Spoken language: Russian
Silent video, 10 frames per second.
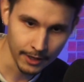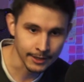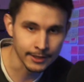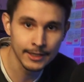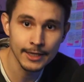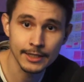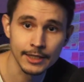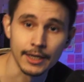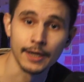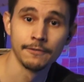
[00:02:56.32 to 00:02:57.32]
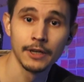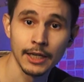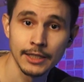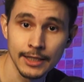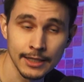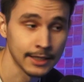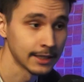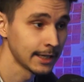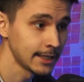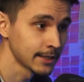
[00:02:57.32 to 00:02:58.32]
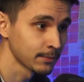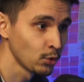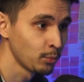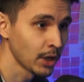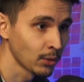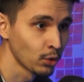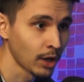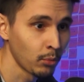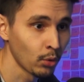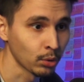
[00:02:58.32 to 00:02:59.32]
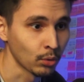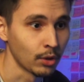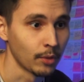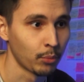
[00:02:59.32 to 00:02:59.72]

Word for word: если вы хотите найти свою первую работу